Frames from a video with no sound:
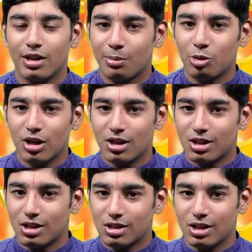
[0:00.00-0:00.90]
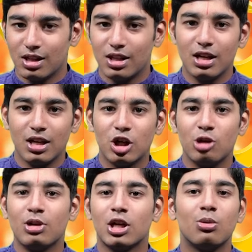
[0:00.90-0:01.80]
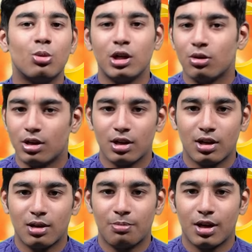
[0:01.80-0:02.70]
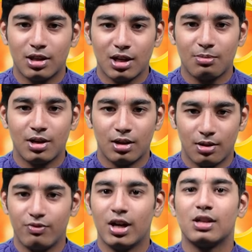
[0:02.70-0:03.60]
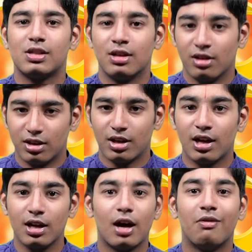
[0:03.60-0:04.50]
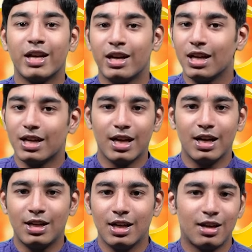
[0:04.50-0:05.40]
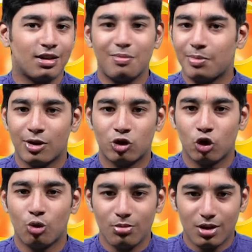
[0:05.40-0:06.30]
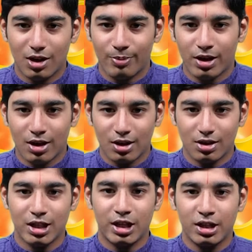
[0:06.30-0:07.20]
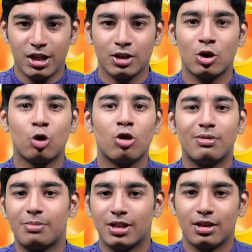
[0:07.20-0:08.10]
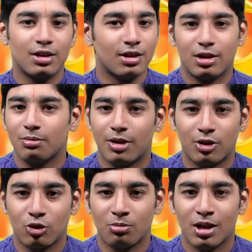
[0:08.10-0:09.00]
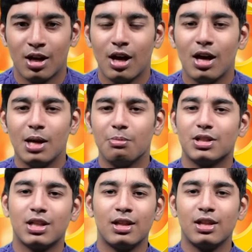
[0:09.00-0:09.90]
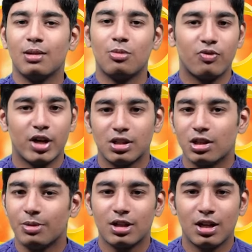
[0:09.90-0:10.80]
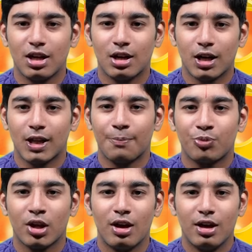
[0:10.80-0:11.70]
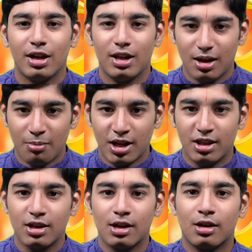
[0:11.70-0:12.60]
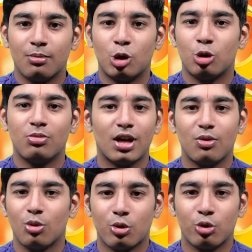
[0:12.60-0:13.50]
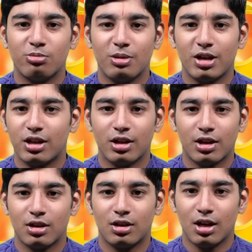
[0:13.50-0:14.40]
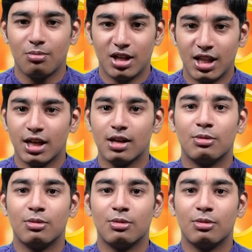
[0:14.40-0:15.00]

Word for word: நம்மளோட இந்த சிலந்தி இங்கேயும் அங்கேயும் ஓடிக்கொண்டிருக்கிறத பார்த்து நம்ம வியாச நிறுத்தினார் அவர் என்ன கேட்டார் என்று பார்த்தோம் நம்ம சிலந்தி அதுக்கு கோபப்பட்டது என்று பார்த்தோம் இப்போ சிலந்தி நம்ம வியாசரை பார்த்து கேட்குறதாம் இல்லை மனிதர்களுக்கு மட்டும்தான் ஒரு குடும்பம் என்று இருக்கிறதா மனிதர்கள்